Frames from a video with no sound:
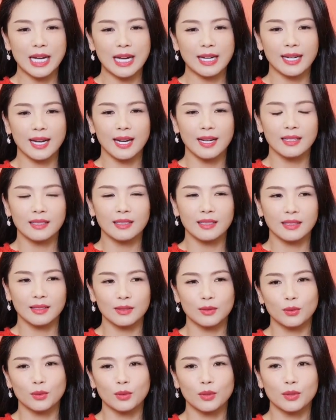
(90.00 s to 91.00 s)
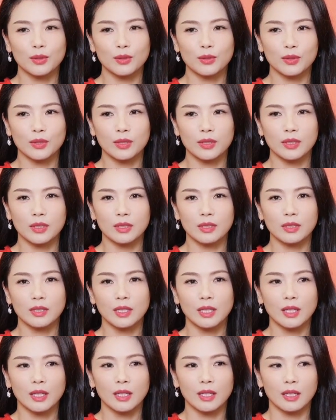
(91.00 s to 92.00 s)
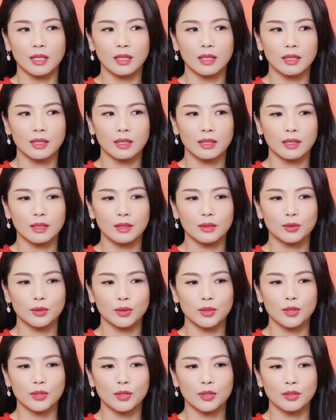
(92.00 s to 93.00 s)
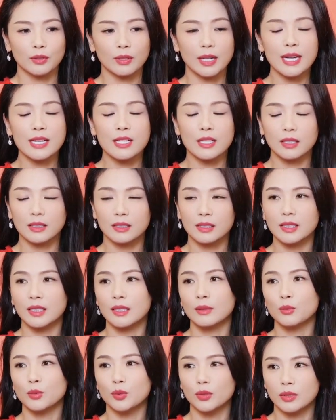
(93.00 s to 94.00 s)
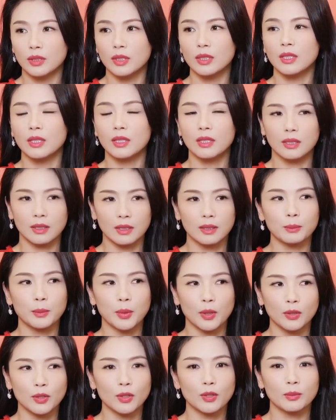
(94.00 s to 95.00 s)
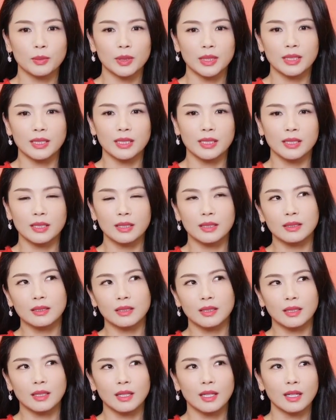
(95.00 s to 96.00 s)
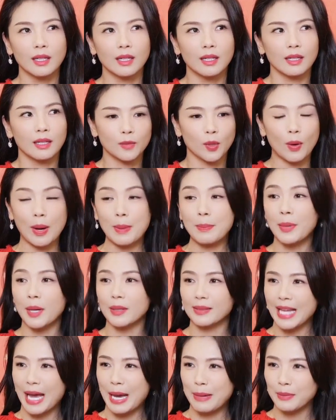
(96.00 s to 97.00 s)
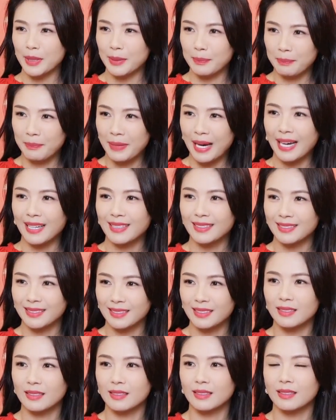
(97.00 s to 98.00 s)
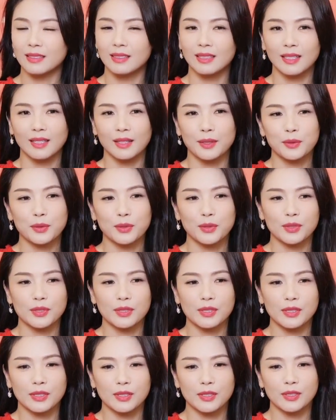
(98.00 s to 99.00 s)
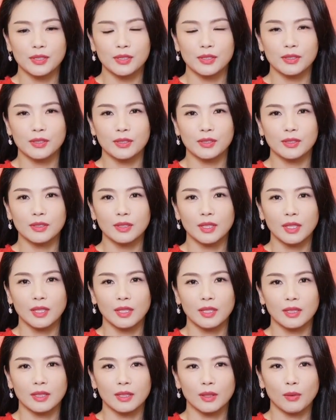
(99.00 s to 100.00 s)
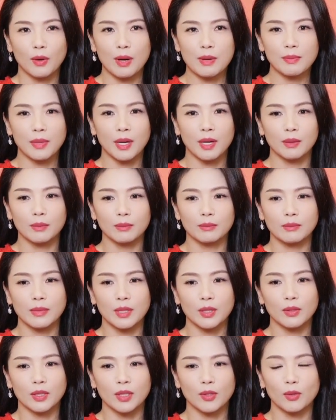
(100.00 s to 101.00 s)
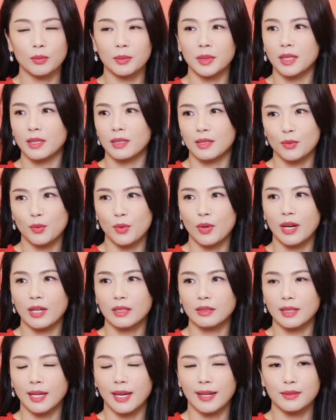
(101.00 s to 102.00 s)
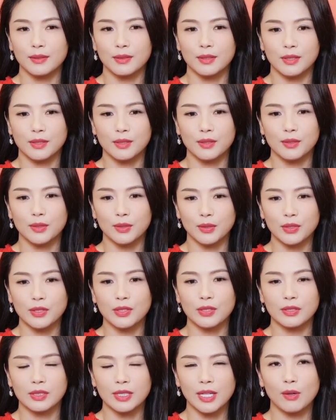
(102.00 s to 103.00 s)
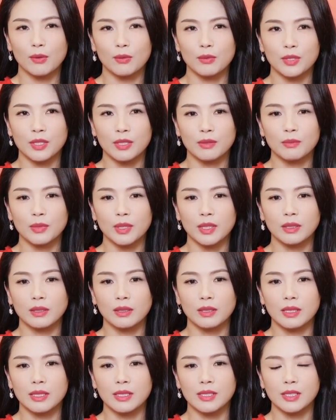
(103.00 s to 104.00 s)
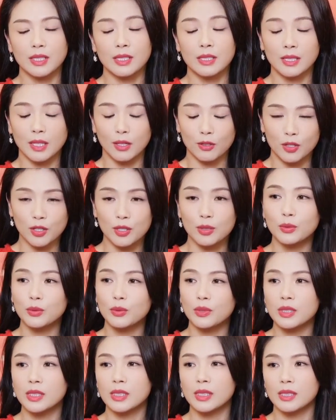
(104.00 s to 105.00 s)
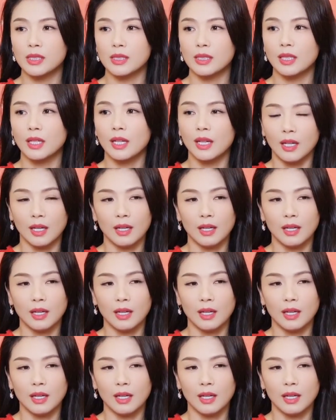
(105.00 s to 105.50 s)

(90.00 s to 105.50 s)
打开了很多，就是，呃，所有收看这个节目的朋友们的一个环保大门吧。嗯，就是其实，呃，环保没有离我们很远，它其实就是在我们身边的一些小事做起。